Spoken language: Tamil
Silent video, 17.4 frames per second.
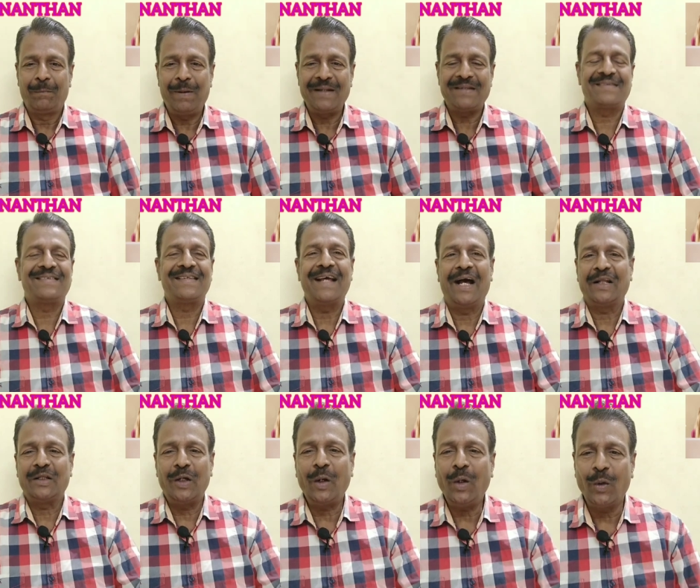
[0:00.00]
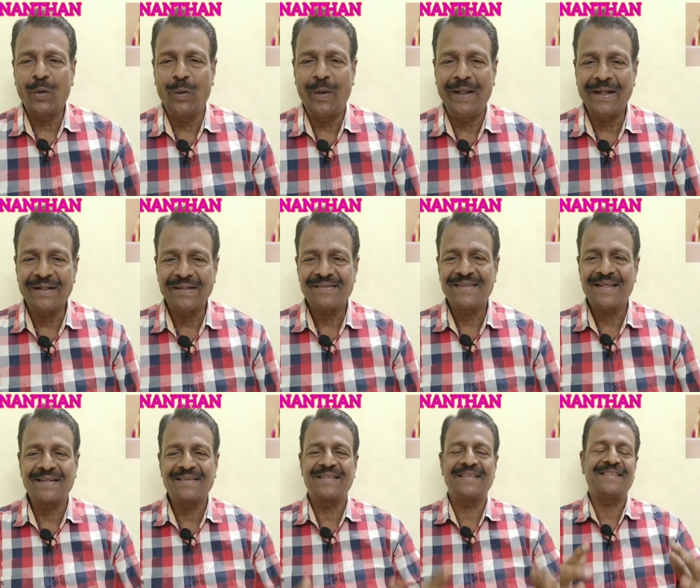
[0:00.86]
ப்ளஸ் அதோட கூட
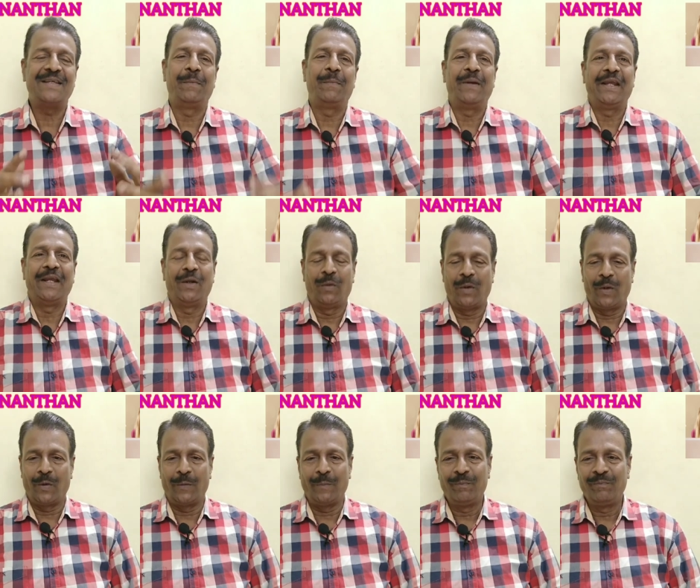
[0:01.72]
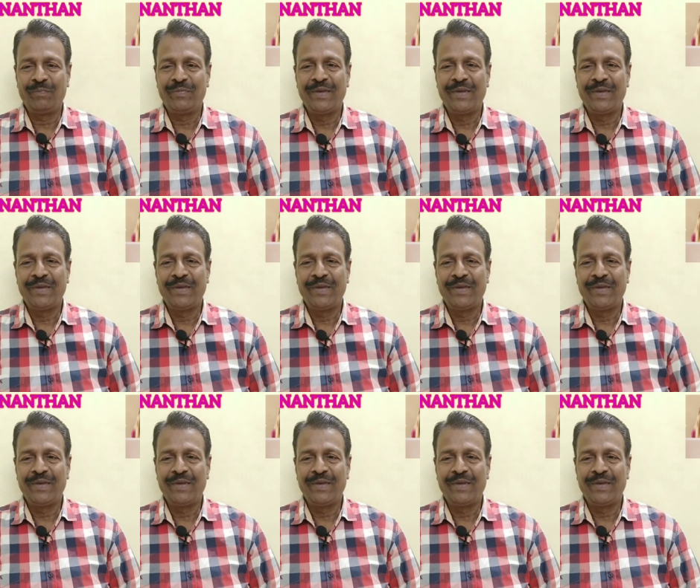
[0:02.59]
சக்ஸஸ் எப்படிங்க வரும்